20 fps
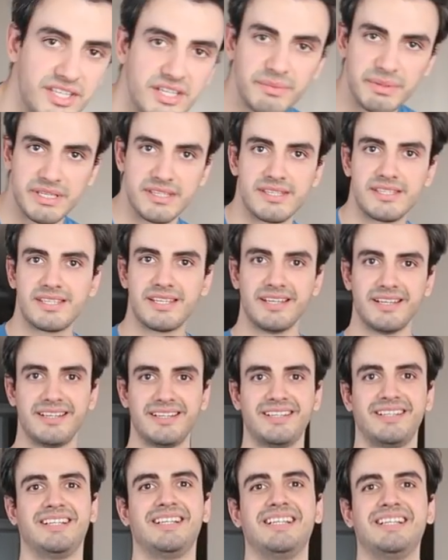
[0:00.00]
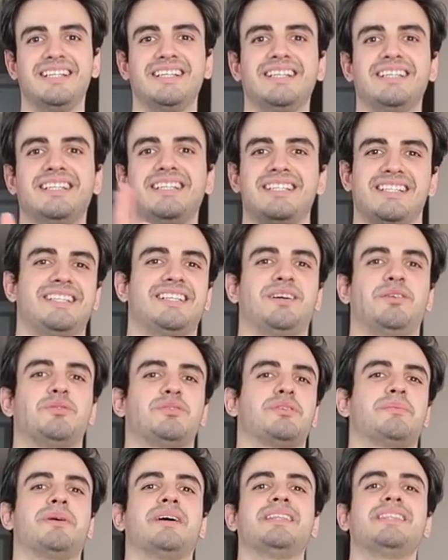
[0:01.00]
Hazır mıyız? Hı hı. O
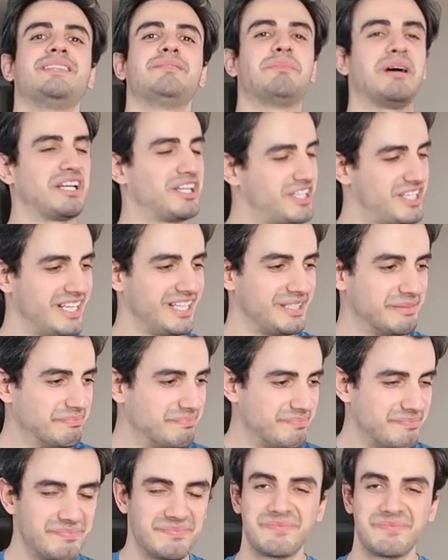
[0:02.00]
zaman başlayalım.